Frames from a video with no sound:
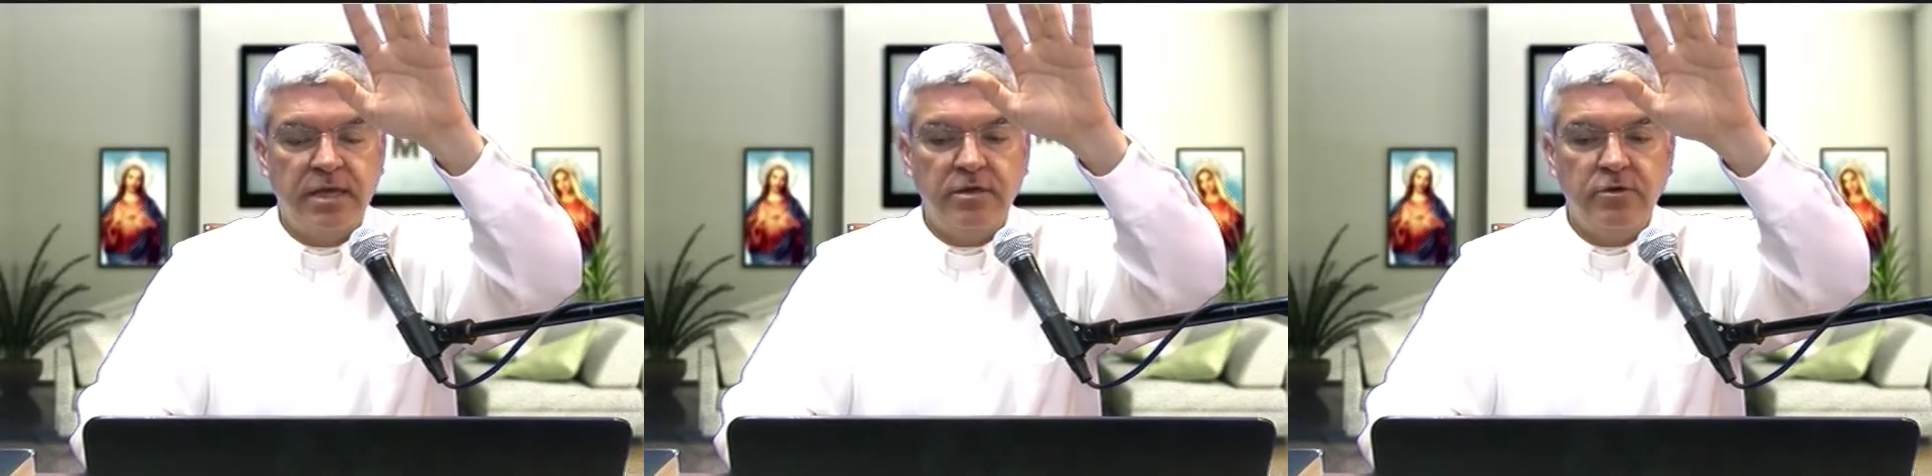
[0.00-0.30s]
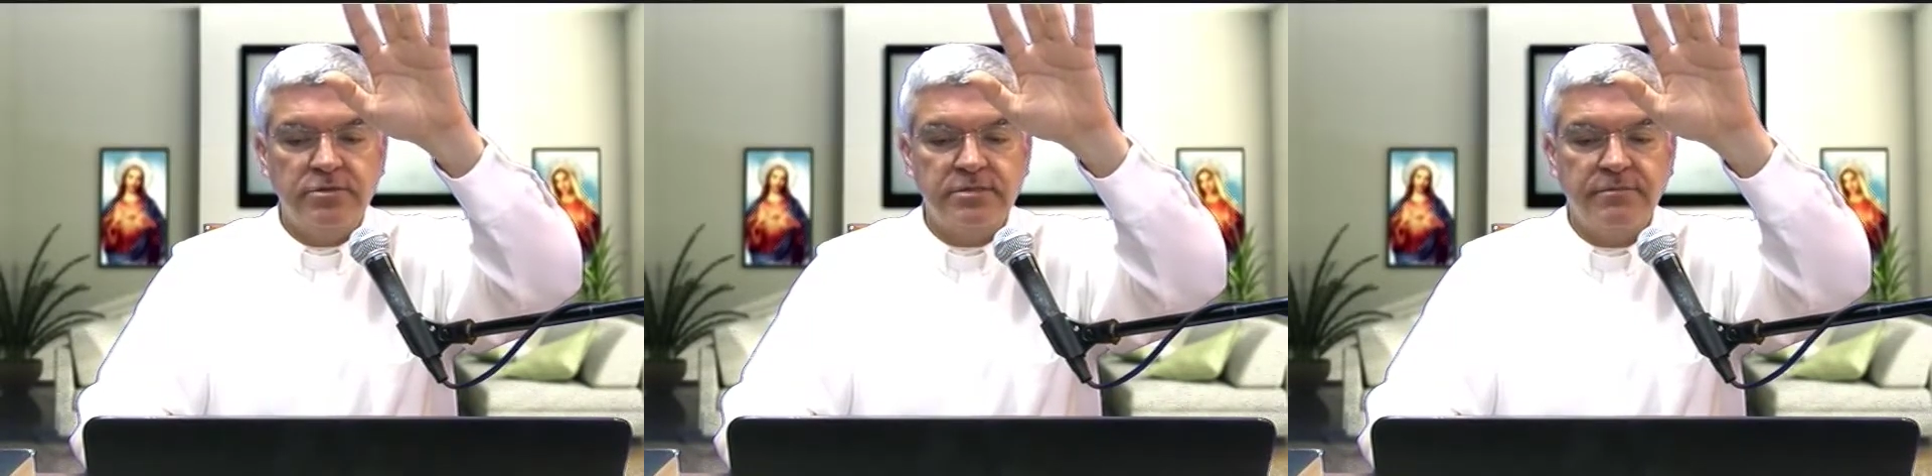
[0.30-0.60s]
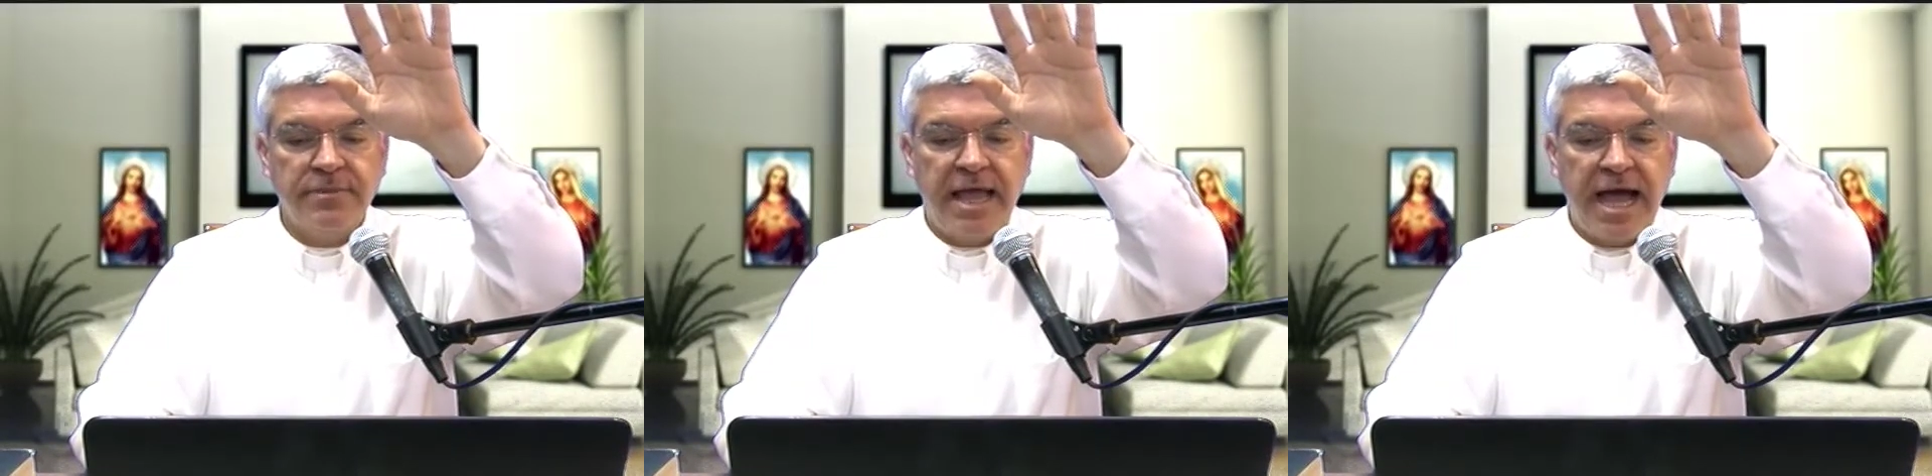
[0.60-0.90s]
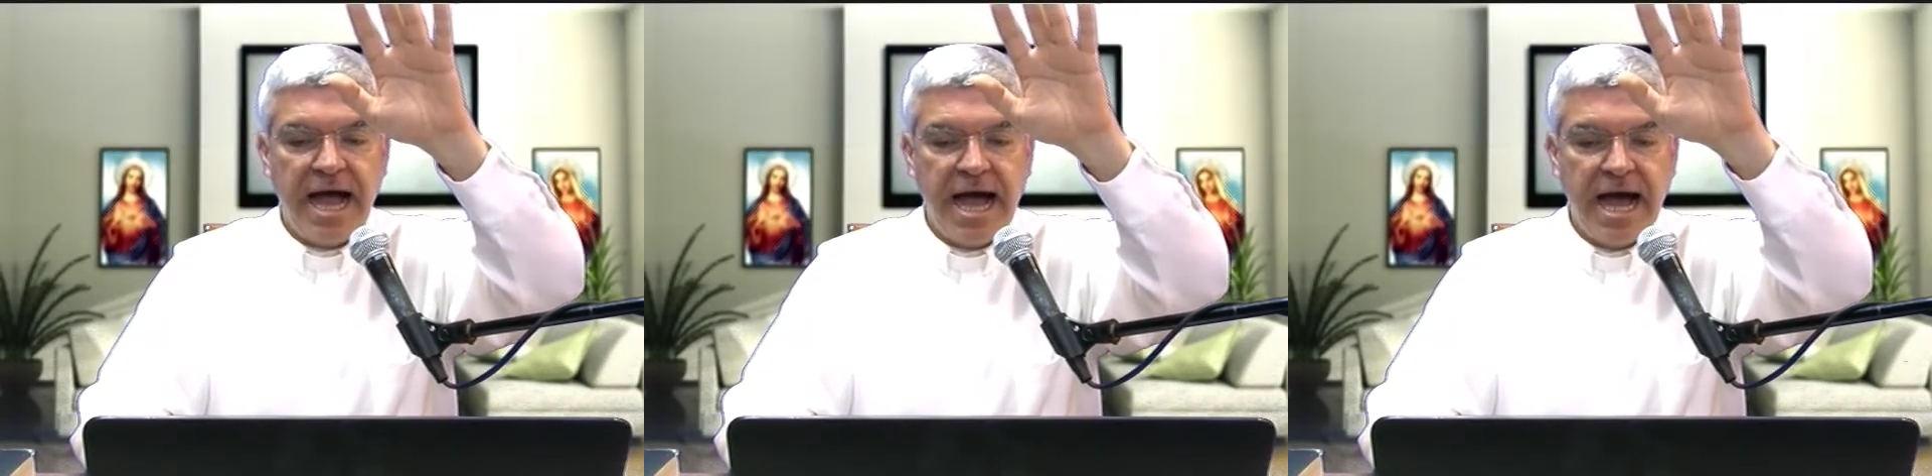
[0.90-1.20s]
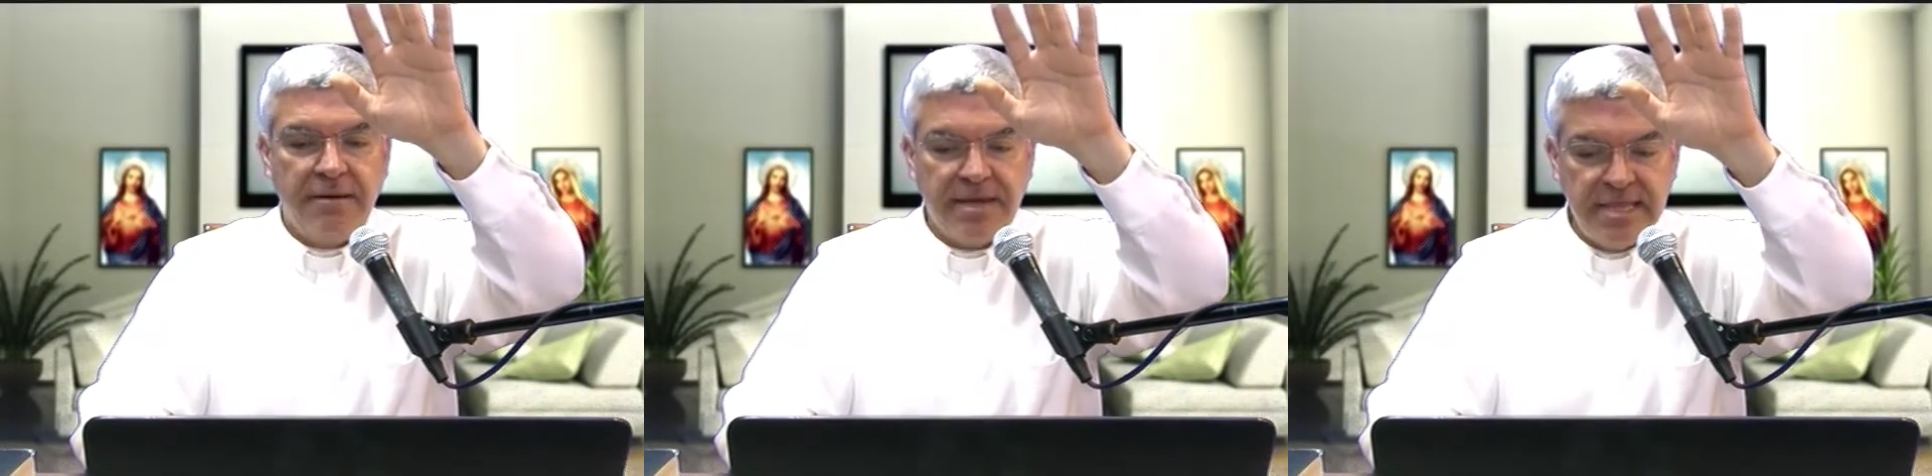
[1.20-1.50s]
ellos.
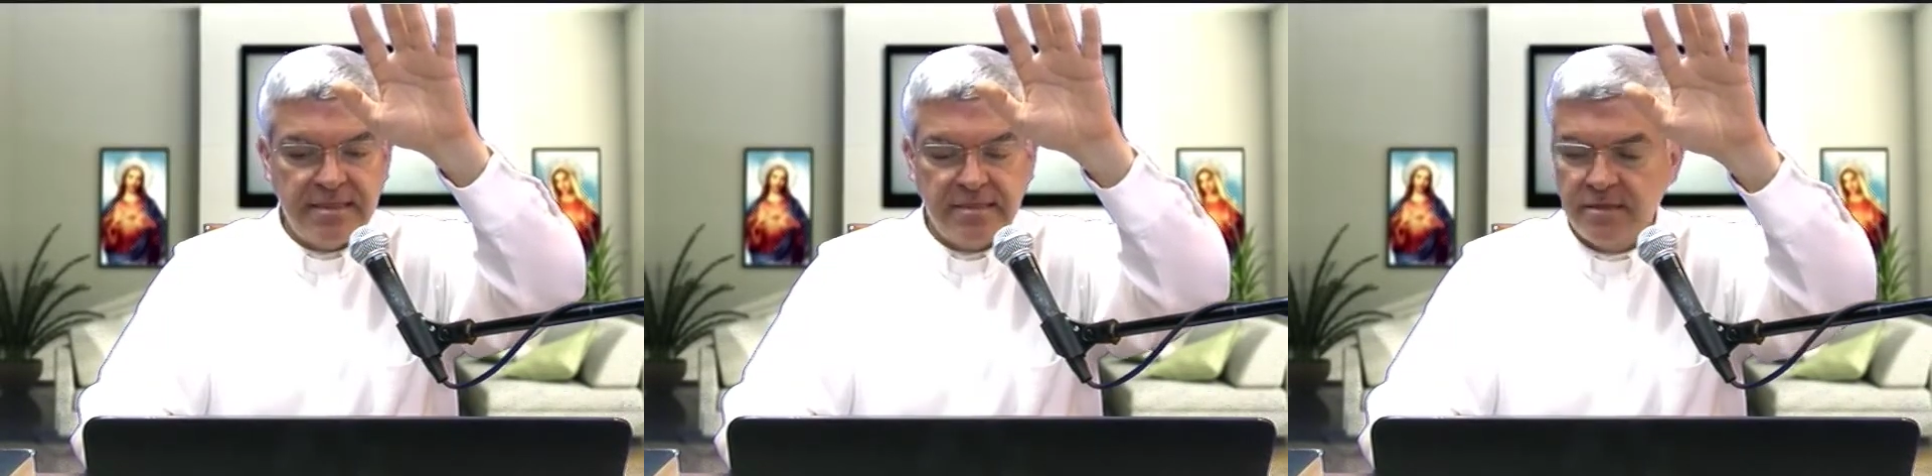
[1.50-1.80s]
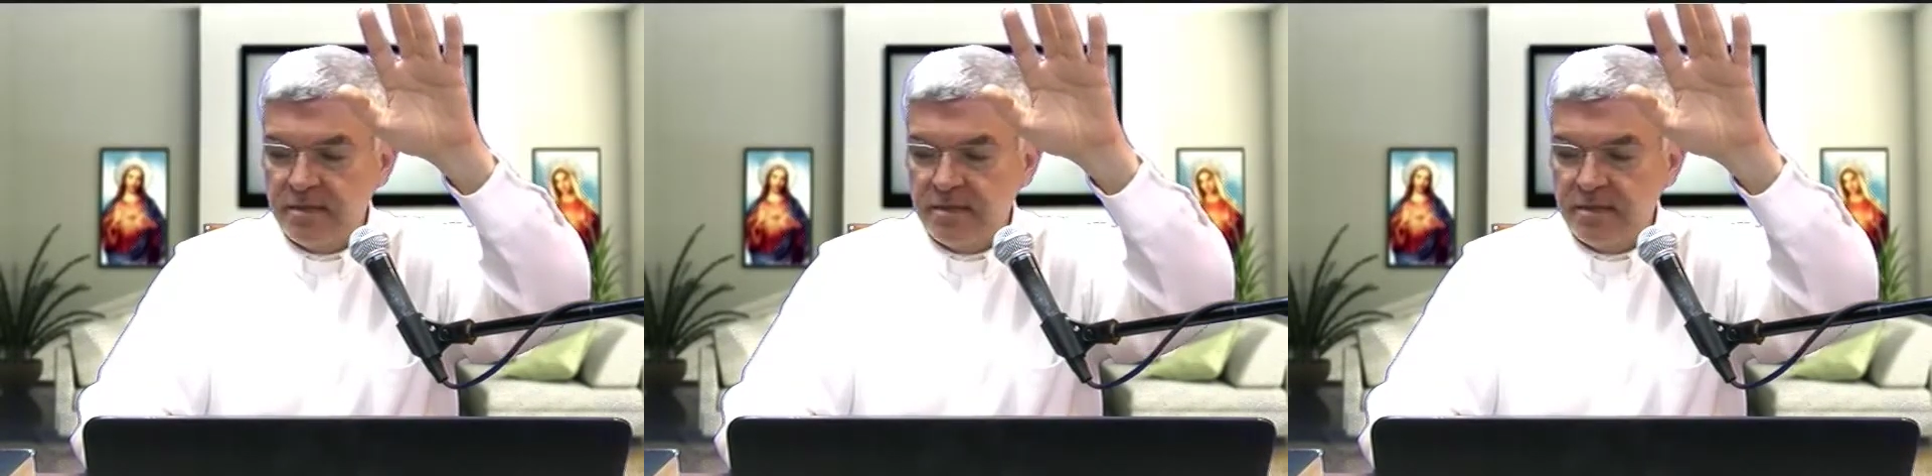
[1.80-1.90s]
Amén.